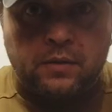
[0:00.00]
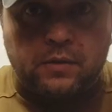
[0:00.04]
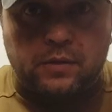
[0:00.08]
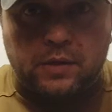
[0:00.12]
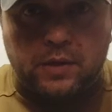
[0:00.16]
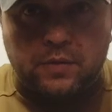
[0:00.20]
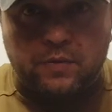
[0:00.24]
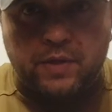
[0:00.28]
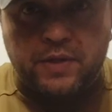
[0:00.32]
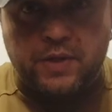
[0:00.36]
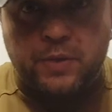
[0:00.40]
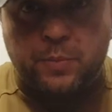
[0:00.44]

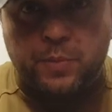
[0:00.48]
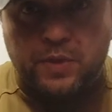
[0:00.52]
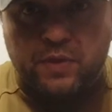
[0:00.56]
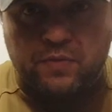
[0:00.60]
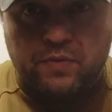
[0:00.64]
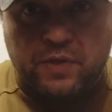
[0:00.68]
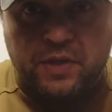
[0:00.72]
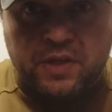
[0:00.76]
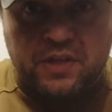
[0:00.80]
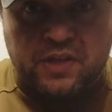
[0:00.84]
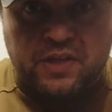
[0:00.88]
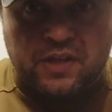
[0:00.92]
Давайте
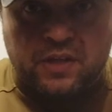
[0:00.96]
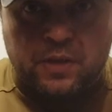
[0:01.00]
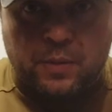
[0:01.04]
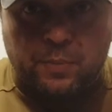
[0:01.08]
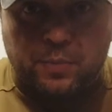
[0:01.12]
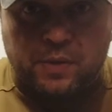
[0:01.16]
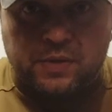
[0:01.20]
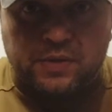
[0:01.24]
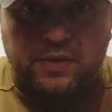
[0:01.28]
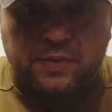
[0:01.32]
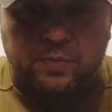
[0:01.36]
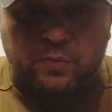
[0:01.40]
предварительно
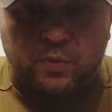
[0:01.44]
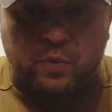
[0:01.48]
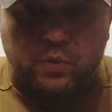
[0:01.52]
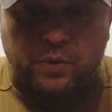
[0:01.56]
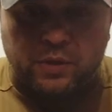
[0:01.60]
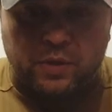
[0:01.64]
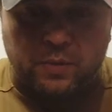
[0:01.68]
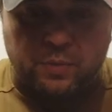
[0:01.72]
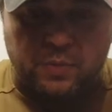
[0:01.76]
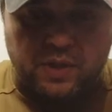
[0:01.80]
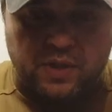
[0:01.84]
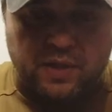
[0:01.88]

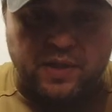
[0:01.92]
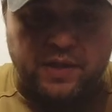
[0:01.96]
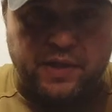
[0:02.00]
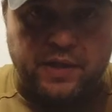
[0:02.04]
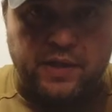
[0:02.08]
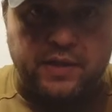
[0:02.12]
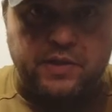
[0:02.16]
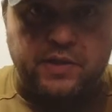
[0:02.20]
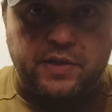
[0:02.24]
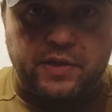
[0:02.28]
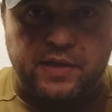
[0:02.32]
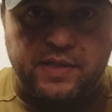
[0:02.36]
посмотрим на
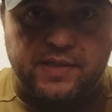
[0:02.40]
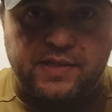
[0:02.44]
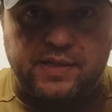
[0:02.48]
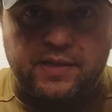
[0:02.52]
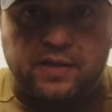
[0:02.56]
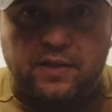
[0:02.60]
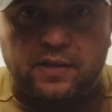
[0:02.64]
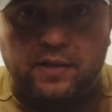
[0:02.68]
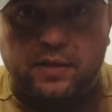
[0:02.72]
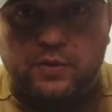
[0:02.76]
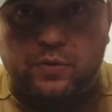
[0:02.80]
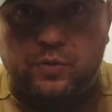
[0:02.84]

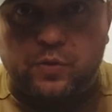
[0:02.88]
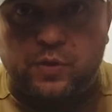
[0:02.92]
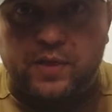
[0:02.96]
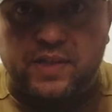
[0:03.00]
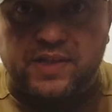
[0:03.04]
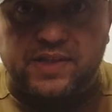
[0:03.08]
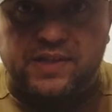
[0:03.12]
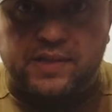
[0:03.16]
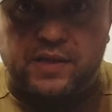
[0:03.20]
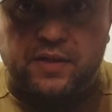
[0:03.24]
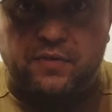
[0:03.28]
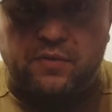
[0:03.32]
характеристики, которые
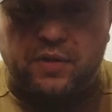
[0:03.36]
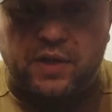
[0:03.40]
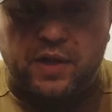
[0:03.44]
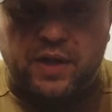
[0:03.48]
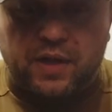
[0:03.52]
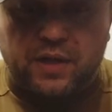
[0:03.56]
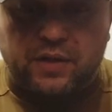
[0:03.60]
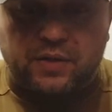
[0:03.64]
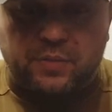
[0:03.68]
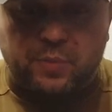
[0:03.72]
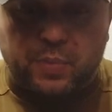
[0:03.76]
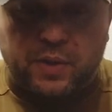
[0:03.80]

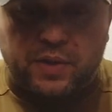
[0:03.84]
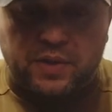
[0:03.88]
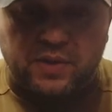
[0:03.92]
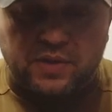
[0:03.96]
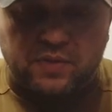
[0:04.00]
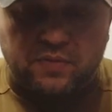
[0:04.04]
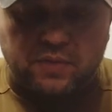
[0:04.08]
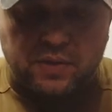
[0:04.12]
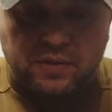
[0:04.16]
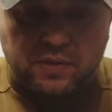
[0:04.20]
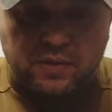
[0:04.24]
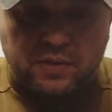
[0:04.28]
заявляет
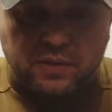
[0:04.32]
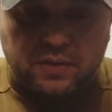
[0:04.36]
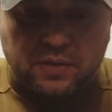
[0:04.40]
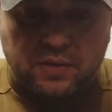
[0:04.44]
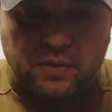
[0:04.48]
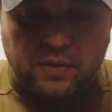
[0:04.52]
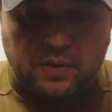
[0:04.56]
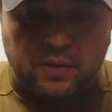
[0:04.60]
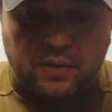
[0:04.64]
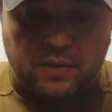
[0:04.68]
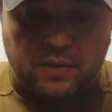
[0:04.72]
производитель.